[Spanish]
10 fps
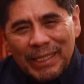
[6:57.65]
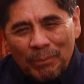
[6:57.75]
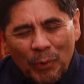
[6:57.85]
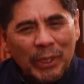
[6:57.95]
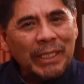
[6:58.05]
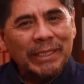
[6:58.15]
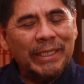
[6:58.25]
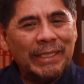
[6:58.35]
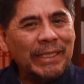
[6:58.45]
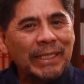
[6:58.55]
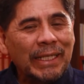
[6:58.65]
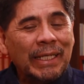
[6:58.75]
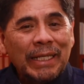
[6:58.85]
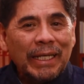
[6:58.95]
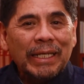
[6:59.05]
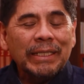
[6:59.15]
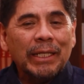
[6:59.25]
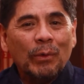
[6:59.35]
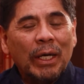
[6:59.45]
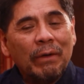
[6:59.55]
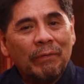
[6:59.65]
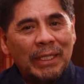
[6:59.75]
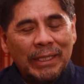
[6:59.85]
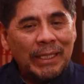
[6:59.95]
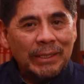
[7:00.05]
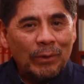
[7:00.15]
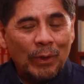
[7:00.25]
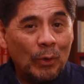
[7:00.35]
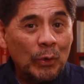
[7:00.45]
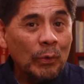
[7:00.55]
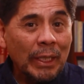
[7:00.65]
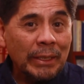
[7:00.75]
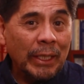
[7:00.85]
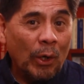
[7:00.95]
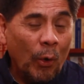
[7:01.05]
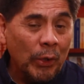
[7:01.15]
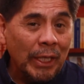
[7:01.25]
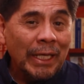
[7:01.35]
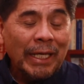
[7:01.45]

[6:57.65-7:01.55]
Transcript: muy exquisita en este lugar fantástico de los Yungas que hoy